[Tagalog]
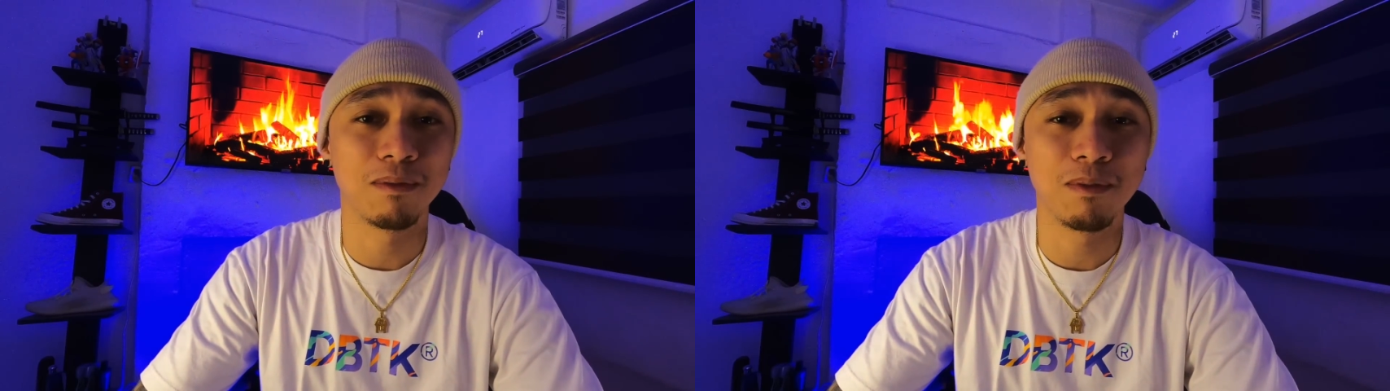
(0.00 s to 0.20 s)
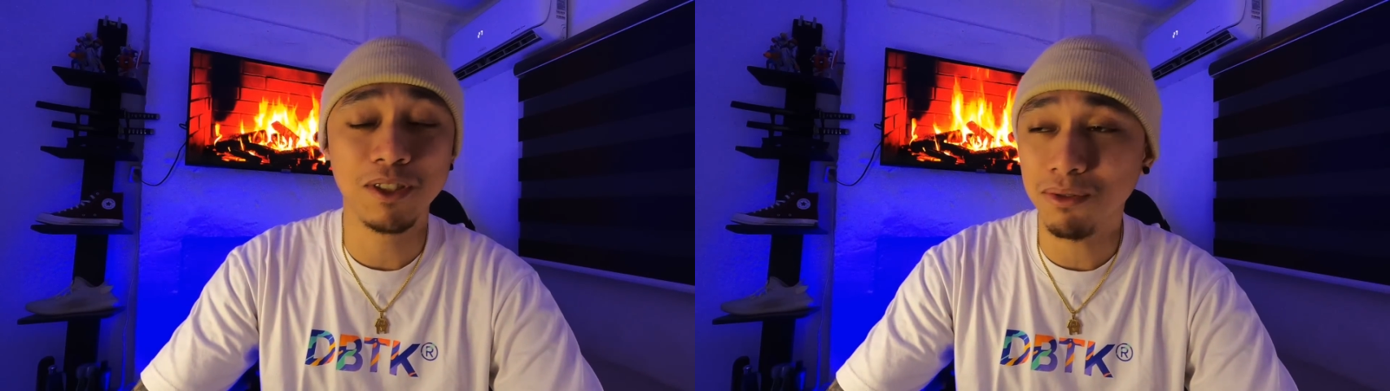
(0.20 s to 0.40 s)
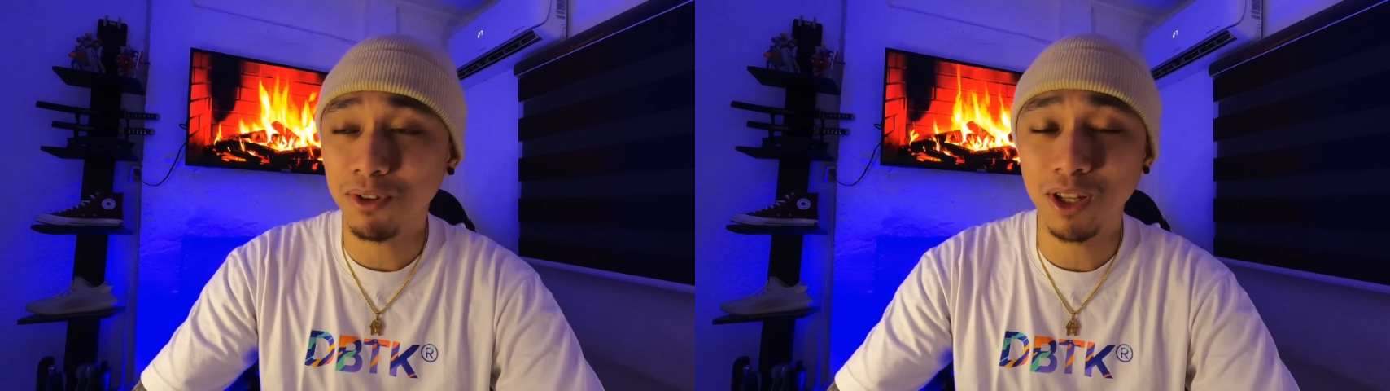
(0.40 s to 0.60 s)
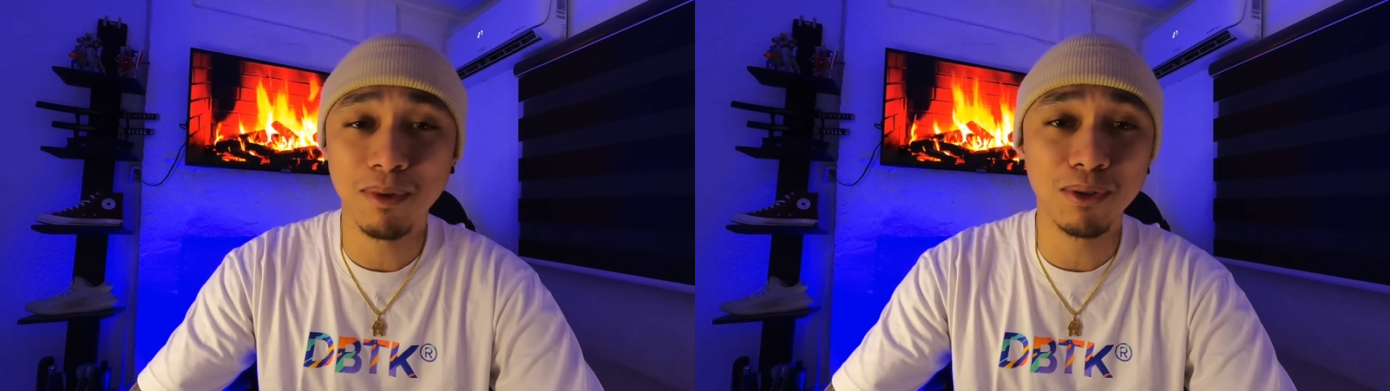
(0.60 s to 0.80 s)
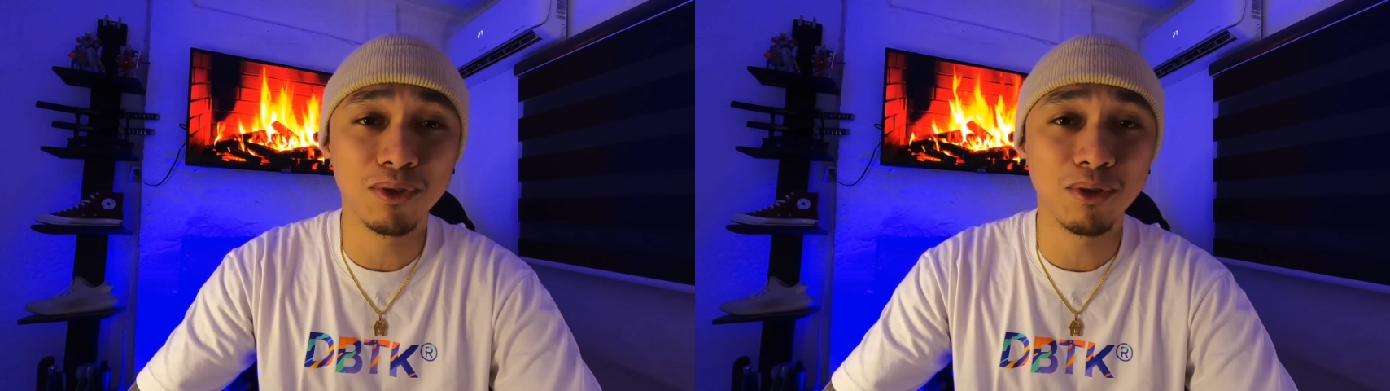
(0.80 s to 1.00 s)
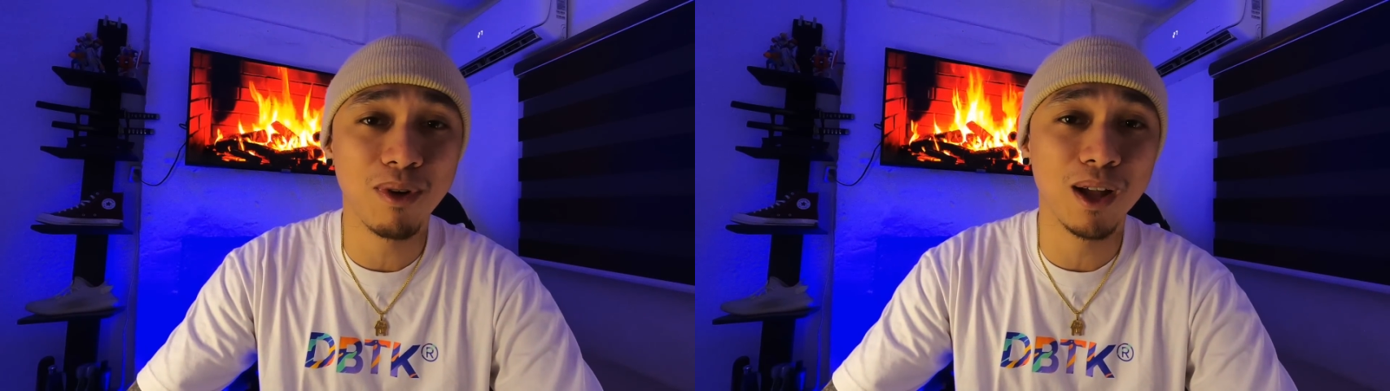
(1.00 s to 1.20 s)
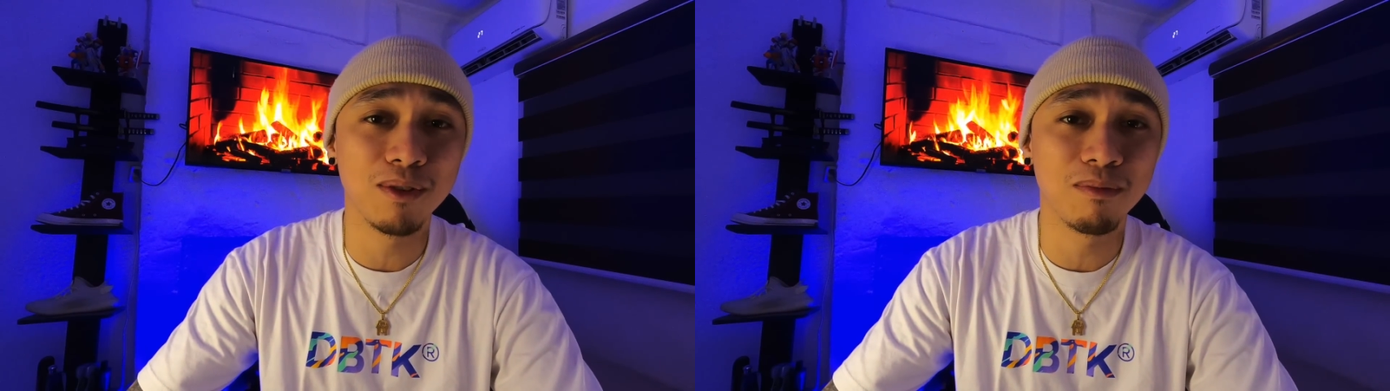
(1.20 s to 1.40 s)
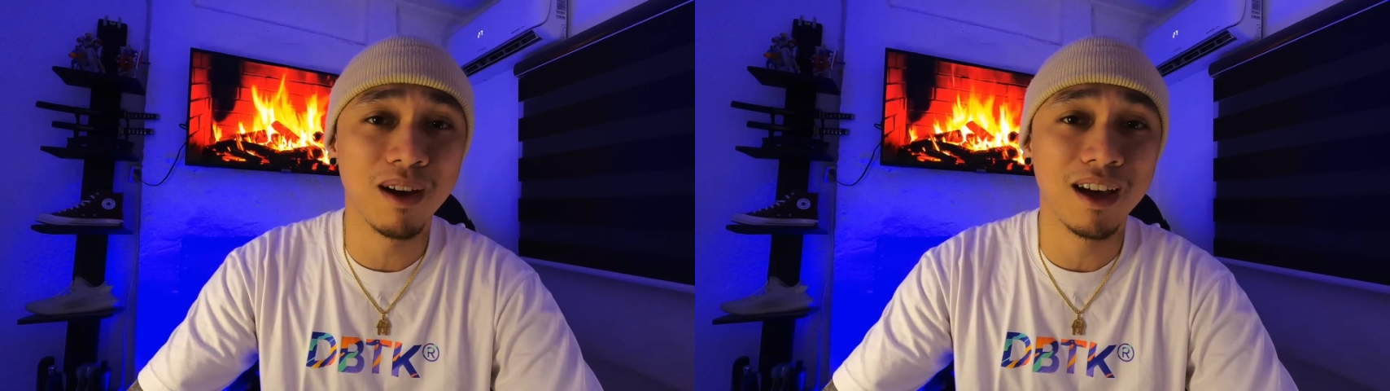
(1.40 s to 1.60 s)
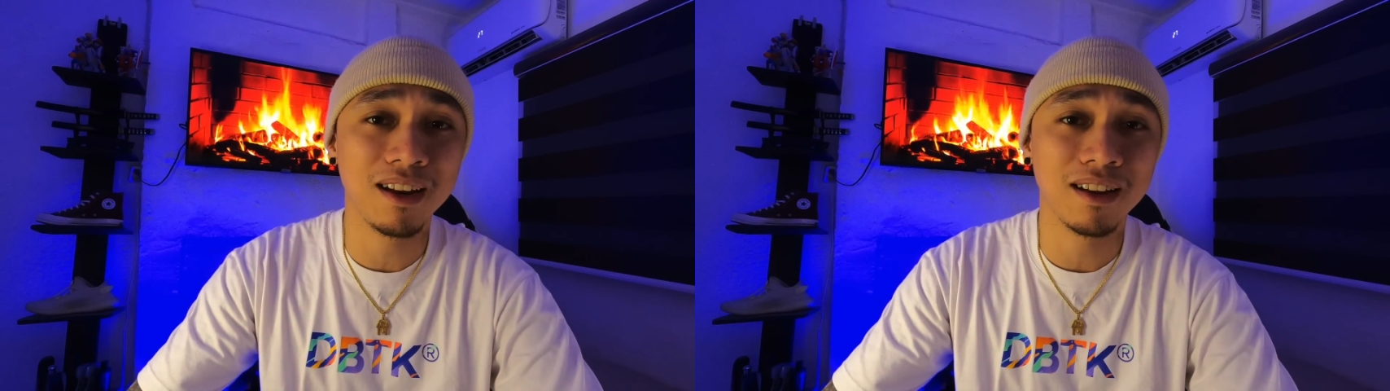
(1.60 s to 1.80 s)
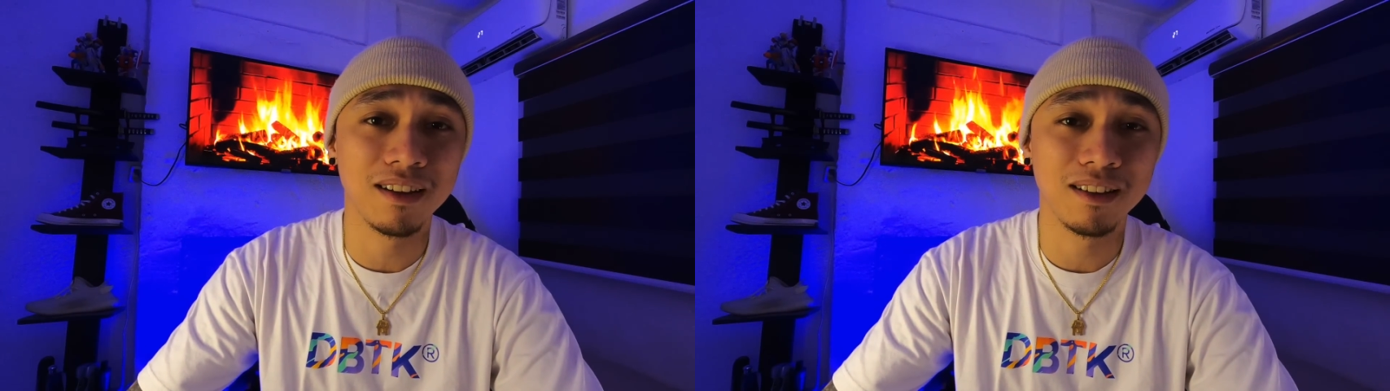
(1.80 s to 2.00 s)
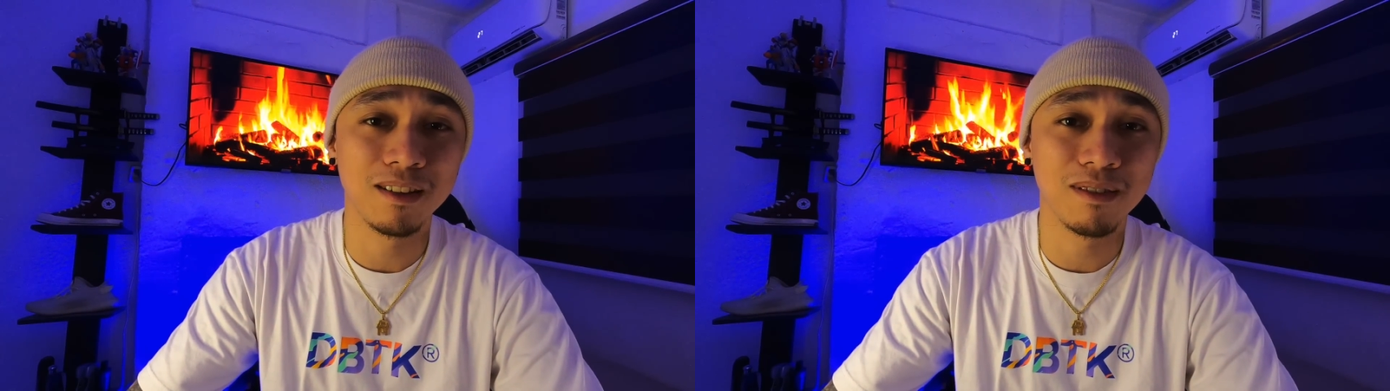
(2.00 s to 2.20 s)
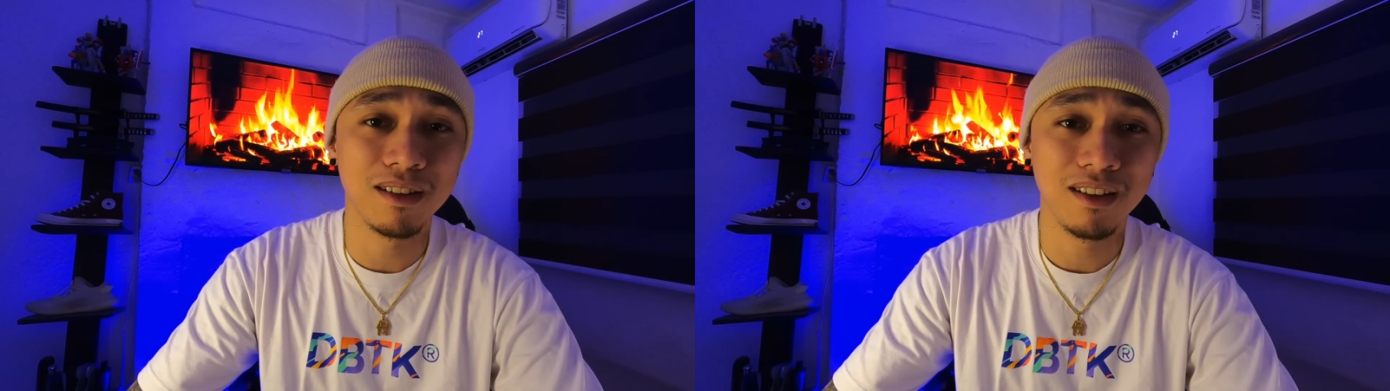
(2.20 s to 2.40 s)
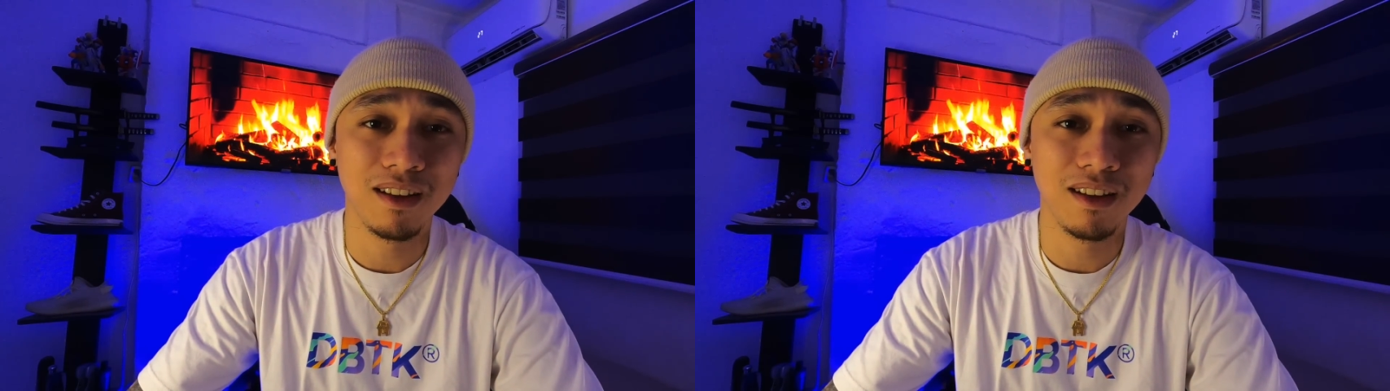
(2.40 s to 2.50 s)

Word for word: Diba? Sino hindi matutuwa doon pare? Diba?